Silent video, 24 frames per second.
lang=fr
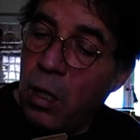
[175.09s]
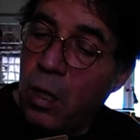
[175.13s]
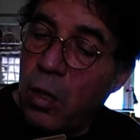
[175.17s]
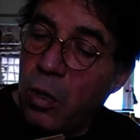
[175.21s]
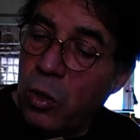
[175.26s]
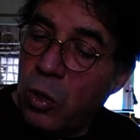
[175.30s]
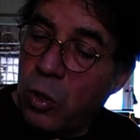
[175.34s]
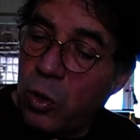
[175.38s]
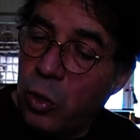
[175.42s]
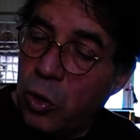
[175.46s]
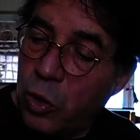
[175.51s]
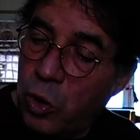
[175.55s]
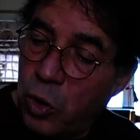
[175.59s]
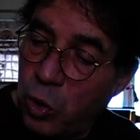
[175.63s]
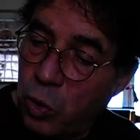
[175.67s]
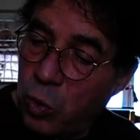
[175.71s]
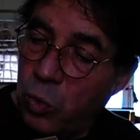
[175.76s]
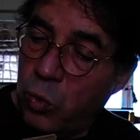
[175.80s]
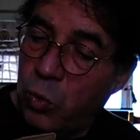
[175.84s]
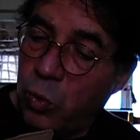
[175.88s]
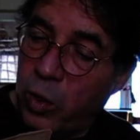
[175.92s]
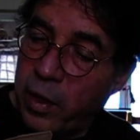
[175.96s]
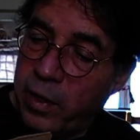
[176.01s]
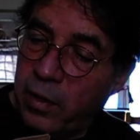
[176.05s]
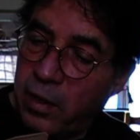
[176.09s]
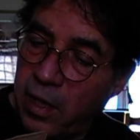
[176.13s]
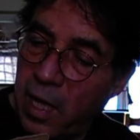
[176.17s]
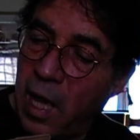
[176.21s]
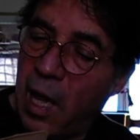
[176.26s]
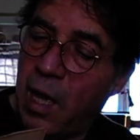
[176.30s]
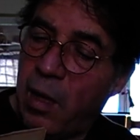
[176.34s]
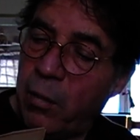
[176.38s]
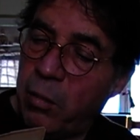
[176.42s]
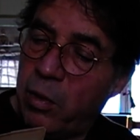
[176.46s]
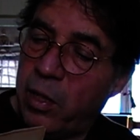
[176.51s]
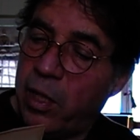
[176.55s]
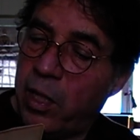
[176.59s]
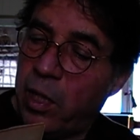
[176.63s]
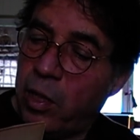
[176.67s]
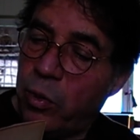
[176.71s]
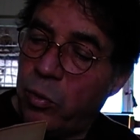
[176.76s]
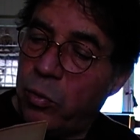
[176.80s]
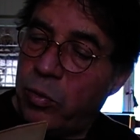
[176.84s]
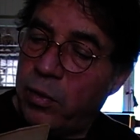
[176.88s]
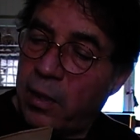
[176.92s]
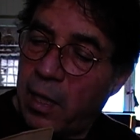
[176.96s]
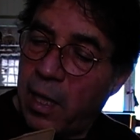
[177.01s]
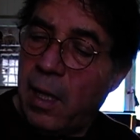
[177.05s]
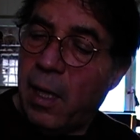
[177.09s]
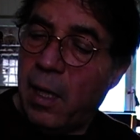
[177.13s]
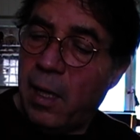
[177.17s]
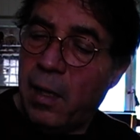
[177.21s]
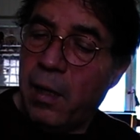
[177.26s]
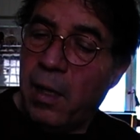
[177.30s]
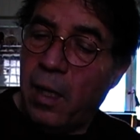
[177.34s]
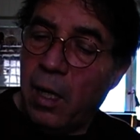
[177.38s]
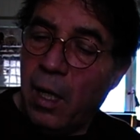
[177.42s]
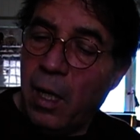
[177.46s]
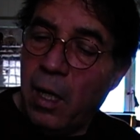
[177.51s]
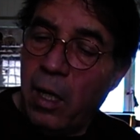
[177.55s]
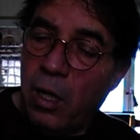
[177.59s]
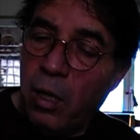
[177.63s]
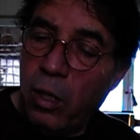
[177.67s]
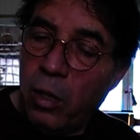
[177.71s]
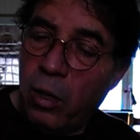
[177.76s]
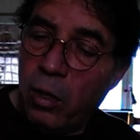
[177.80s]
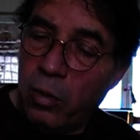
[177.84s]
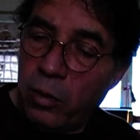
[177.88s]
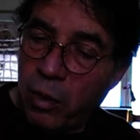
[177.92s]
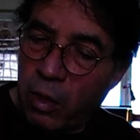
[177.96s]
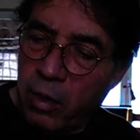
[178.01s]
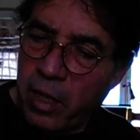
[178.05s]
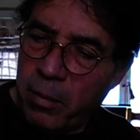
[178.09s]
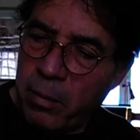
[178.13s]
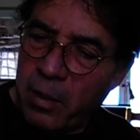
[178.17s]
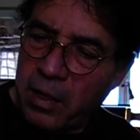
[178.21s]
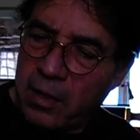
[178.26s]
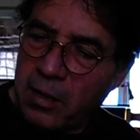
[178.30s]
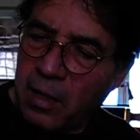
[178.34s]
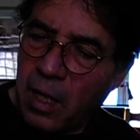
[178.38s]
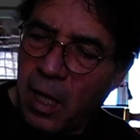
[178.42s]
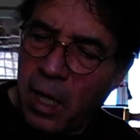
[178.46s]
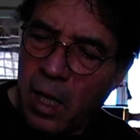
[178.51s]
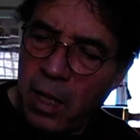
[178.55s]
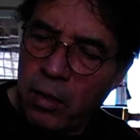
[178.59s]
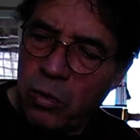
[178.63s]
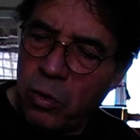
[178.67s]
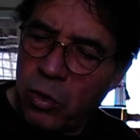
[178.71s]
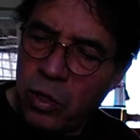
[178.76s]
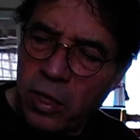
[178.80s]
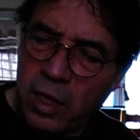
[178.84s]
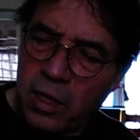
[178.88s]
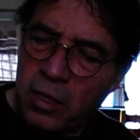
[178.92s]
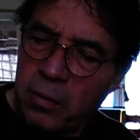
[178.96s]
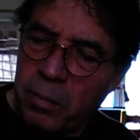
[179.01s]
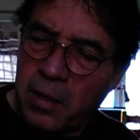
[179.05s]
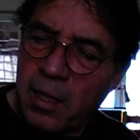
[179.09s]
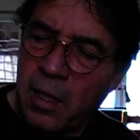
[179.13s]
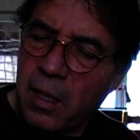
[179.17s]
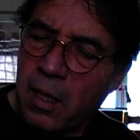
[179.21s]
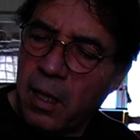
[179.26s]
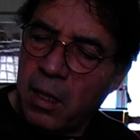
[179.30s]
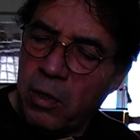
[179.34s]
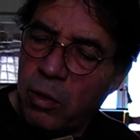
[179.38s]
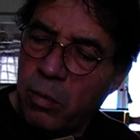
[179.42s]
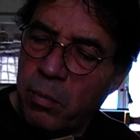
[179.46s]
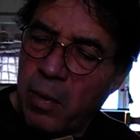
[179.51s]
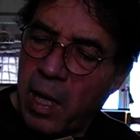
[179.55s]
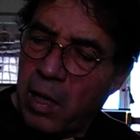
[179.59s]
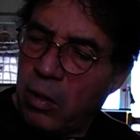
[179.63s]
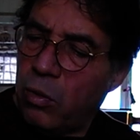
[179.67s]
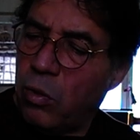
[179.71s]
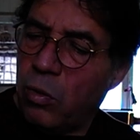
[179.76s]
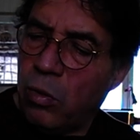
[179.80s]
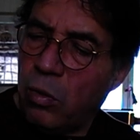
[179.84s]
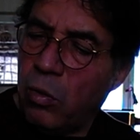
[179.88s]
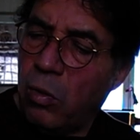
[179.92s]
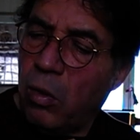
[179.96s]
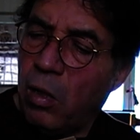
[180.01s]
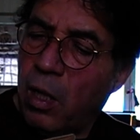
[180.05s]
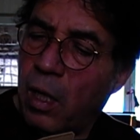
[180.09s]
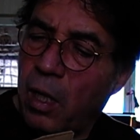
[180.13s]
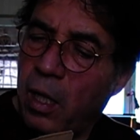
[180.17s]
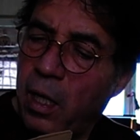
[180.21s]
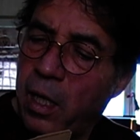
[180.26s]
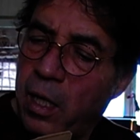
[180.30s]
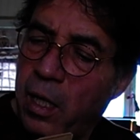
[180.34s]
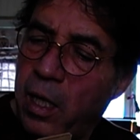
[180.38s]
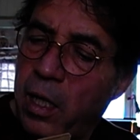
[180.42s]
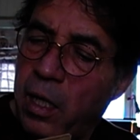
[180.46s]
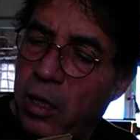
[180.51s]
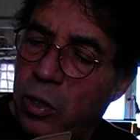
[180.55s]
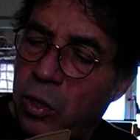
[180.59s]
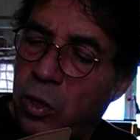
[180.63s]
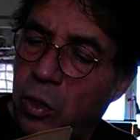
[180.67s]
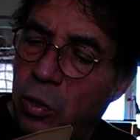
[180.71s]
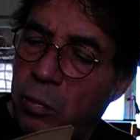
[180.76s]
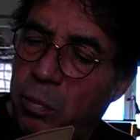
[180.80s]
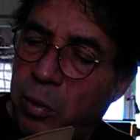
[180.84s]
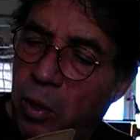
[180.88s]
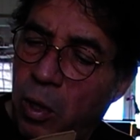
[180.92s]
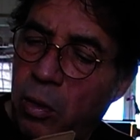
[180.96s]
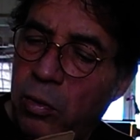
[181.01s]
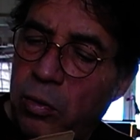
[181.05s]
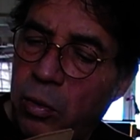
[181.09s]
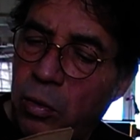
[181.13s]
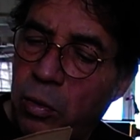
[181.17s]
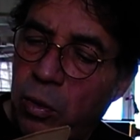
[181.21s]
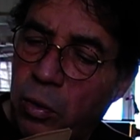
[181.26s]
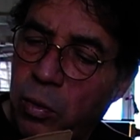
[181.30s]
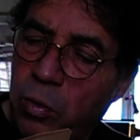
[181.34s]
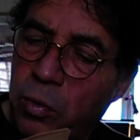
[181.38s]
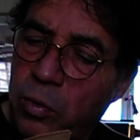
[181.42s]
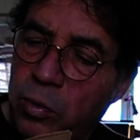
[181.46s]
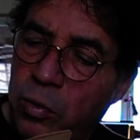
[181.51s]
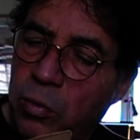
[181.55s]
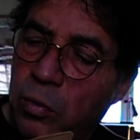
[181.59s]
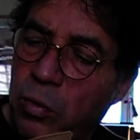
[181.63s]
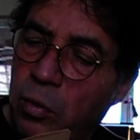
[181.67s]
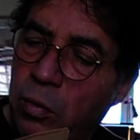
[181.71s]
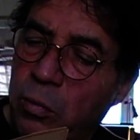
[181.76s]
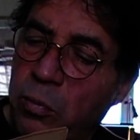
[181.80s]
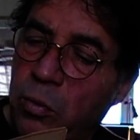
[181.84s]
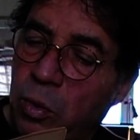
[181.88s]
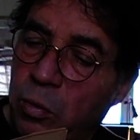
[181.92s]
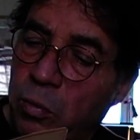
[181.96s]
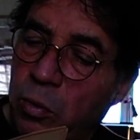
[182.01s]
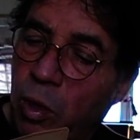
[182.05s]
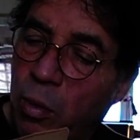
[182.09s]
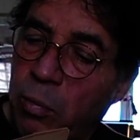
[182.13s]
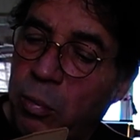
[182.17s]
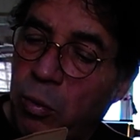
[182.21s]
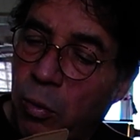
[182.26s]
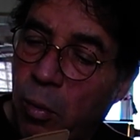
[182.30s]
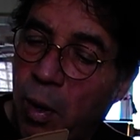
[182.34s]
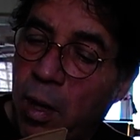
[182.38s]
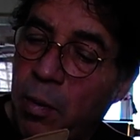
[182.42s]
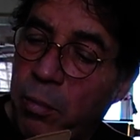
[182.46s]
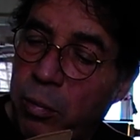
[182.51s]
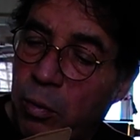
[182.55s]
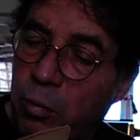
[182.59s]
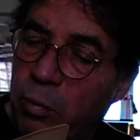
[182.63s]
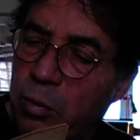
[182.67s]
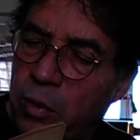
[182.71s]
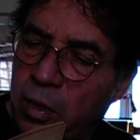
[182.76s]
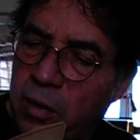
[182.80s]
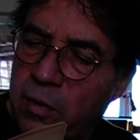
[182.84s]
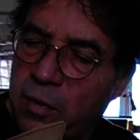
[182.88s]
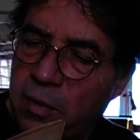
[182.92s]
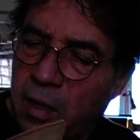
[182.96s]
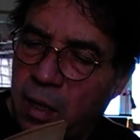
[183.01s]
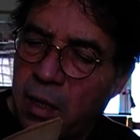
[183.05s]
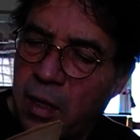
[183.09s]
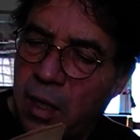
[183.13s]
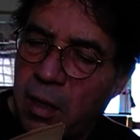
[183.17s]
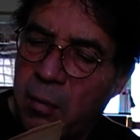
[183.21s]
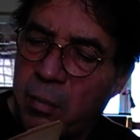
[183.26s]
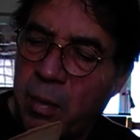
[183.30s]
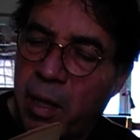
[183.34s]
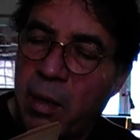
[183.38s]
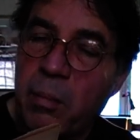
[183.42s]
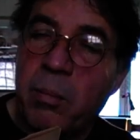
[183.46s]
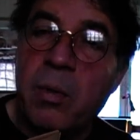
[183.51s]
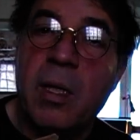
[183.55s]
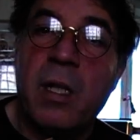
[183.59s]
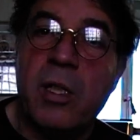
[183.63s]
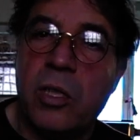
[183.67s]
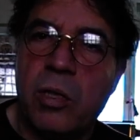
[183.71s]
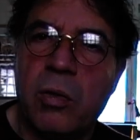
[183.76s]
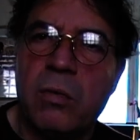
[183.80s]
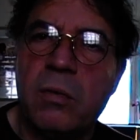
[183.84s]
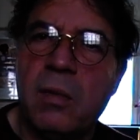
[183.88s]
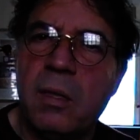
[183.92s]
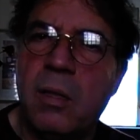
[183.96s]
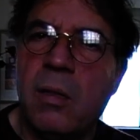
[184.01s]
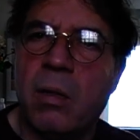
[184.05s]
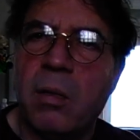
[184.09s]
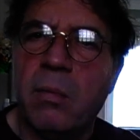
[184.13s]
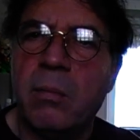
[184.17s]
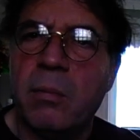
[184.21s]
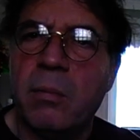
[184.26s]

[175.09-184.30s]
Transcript: Euh, je joue les diables et les lutins euh, dans les mascarades de Shakespeare et de Marlowe, et je porte le costume de mon emploi pour me distinguer parmi les gentilshommes.